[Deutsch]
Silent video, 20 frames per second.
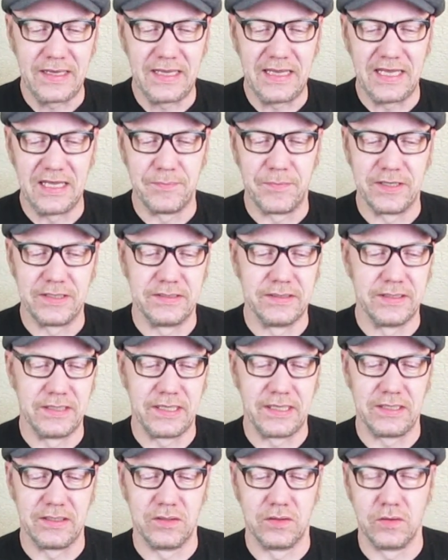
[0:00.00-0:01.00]
eben
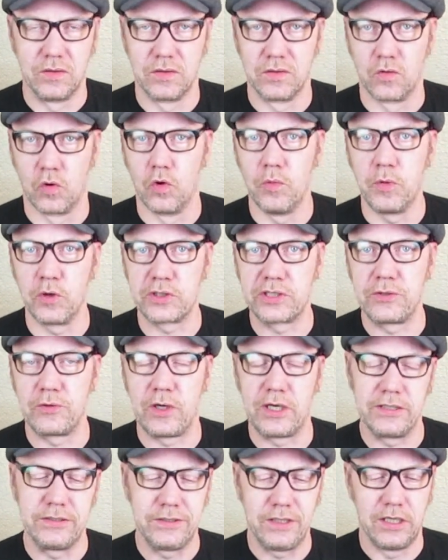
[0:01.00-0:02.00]
den
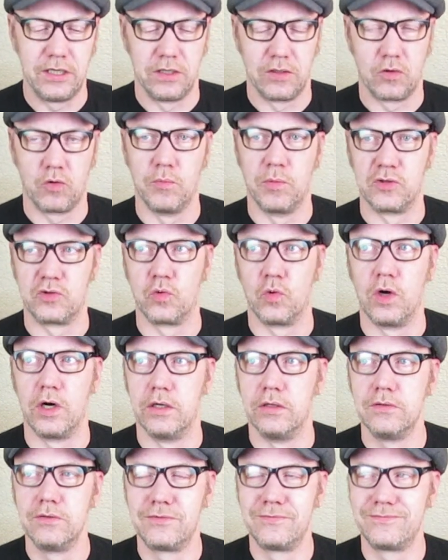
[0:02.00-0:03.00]
Robotor, äh,
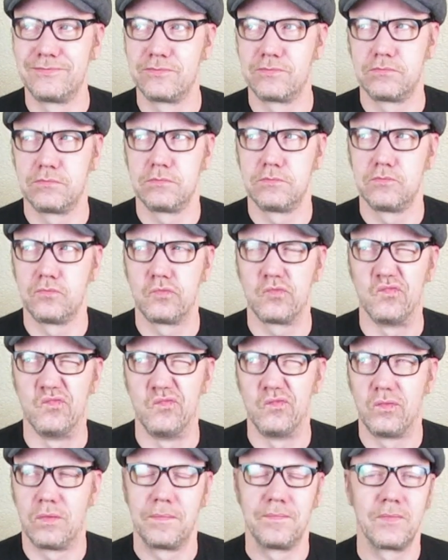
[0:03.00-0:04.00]
Robotor.
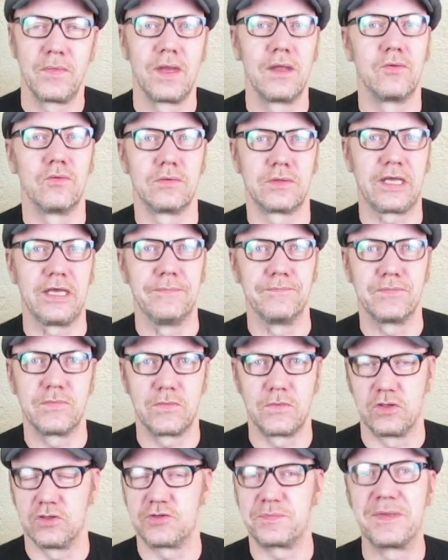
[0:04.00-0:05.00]
Hm. Okay,
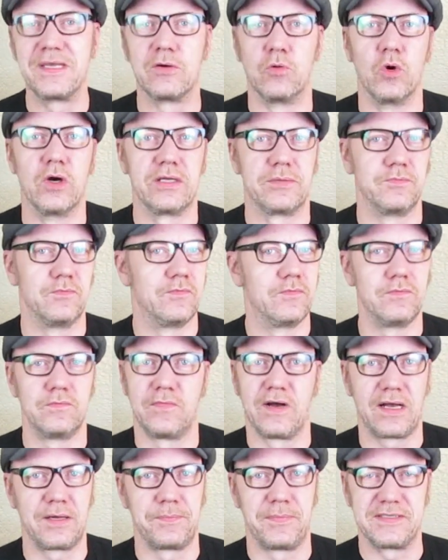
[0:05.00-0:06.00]
nee, Speakor, ich
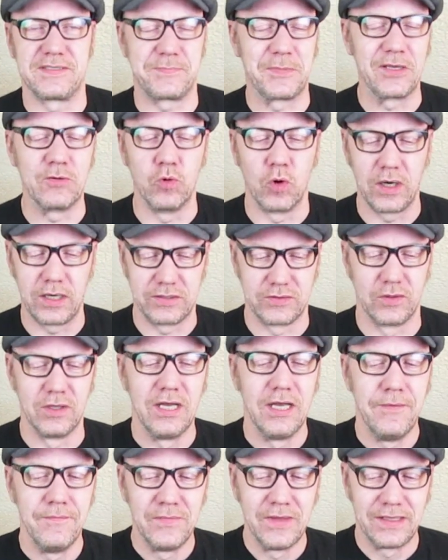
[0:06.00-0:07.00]
war gerade bei Speakor. Also
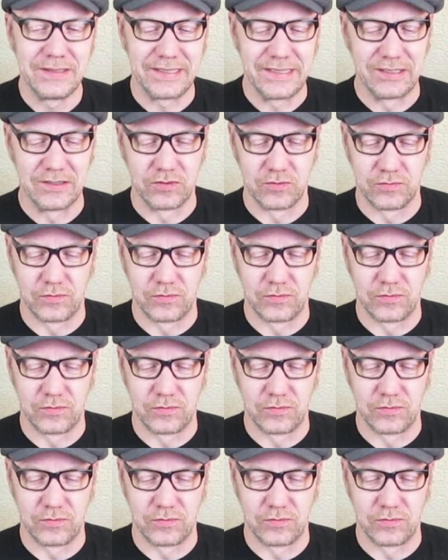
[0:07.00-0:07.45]
den